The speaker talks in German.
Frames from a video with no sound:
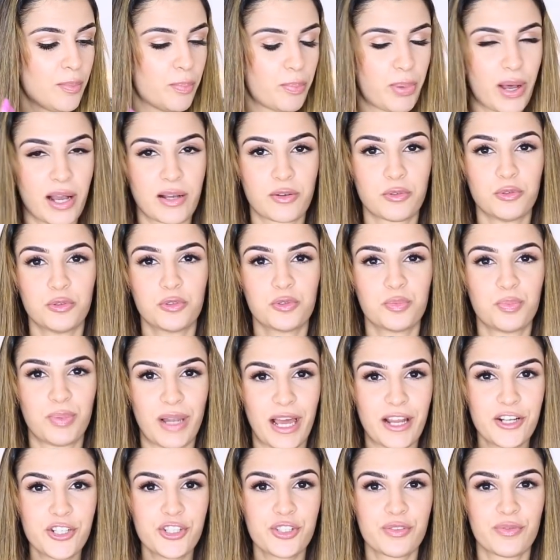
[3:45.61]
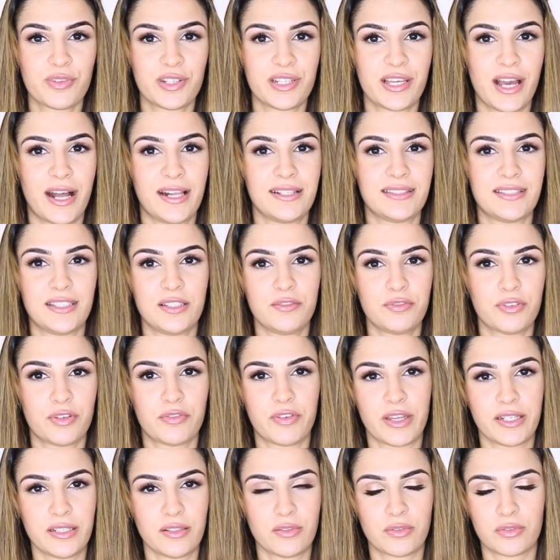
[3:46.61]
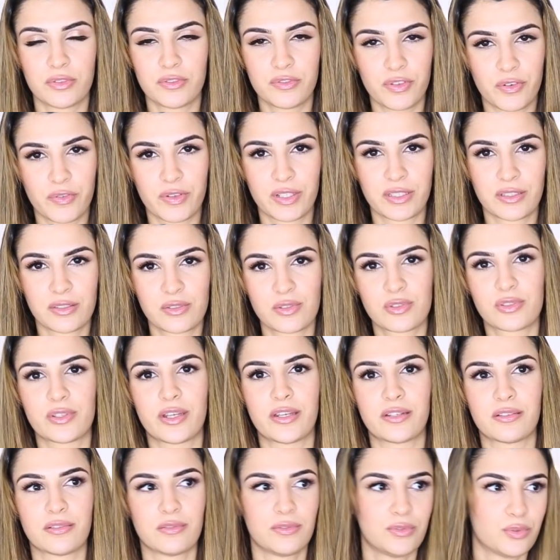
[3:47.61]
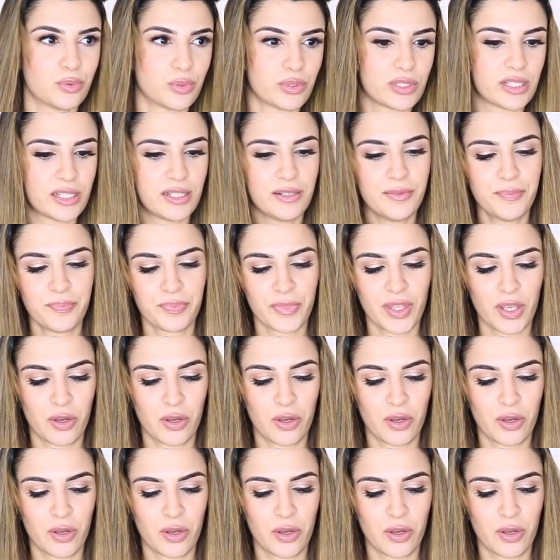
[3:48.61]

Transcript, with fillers: Packung Blush, wenn ihr halt den verwendet und ich verwende zurzeit nur den